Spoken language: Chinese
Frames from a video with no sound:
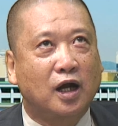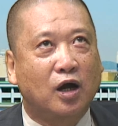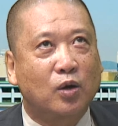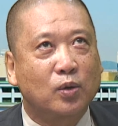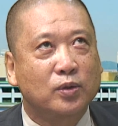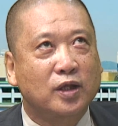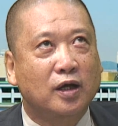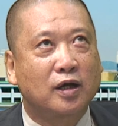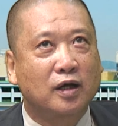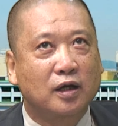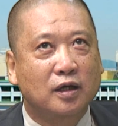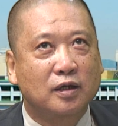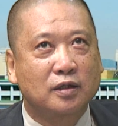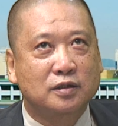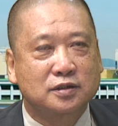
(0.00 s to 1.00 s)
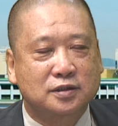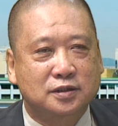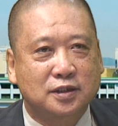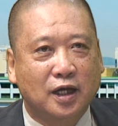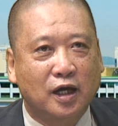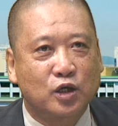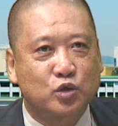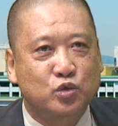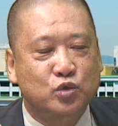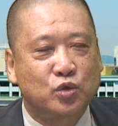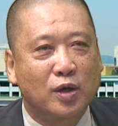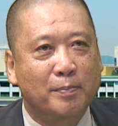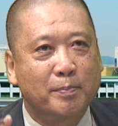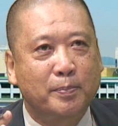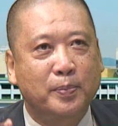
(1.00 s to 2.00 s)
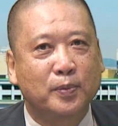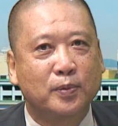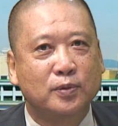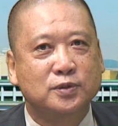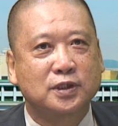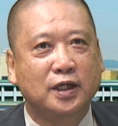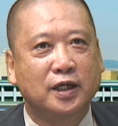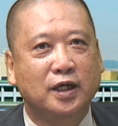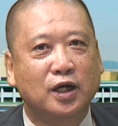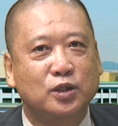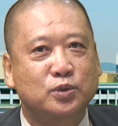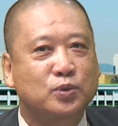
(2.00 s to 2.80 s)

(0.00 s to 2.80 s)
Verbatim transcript: 后呢，在宣布这个